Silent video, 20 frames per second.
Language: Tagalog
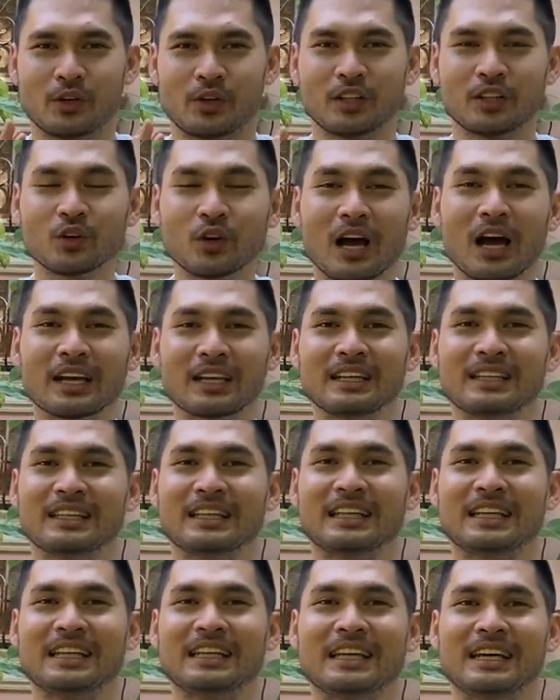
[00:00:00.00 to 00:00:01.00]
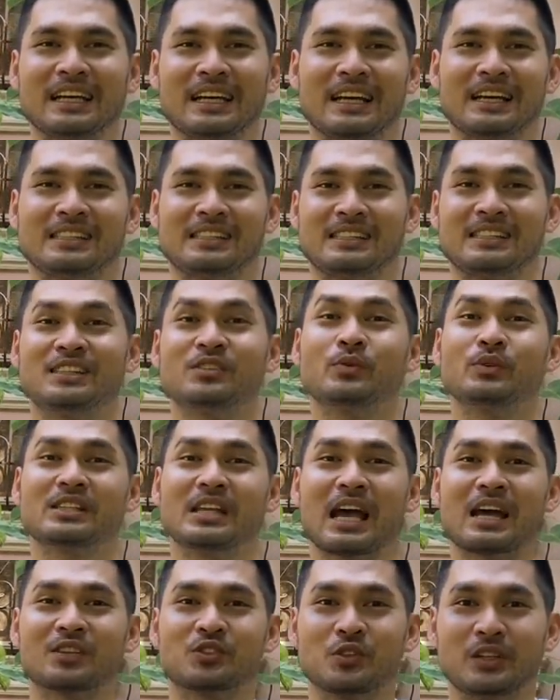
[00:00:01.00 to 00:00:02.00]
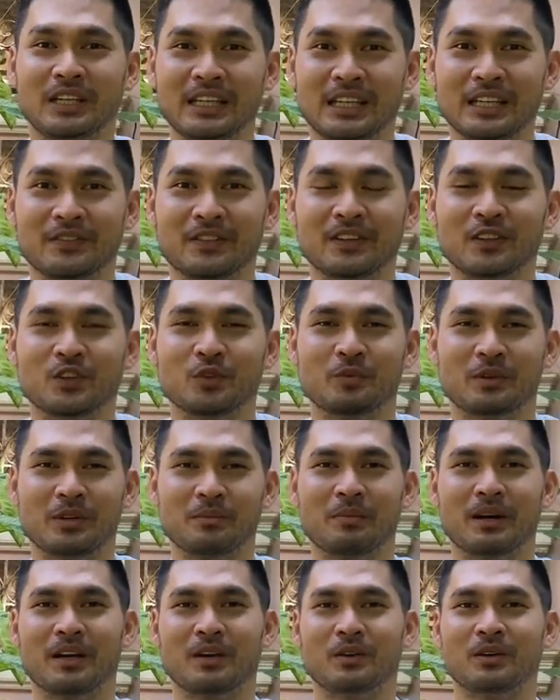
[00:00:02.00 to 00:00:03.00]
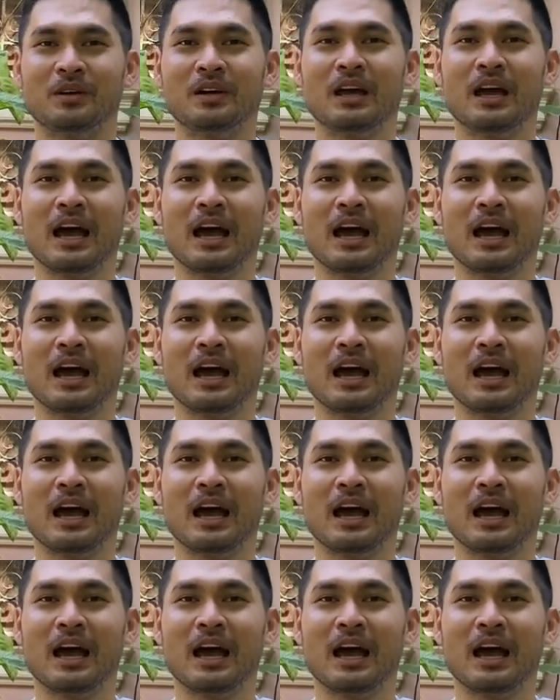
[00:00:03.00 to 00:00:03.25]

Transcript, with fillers: itong aking Tigrina guys, this was actually given to me by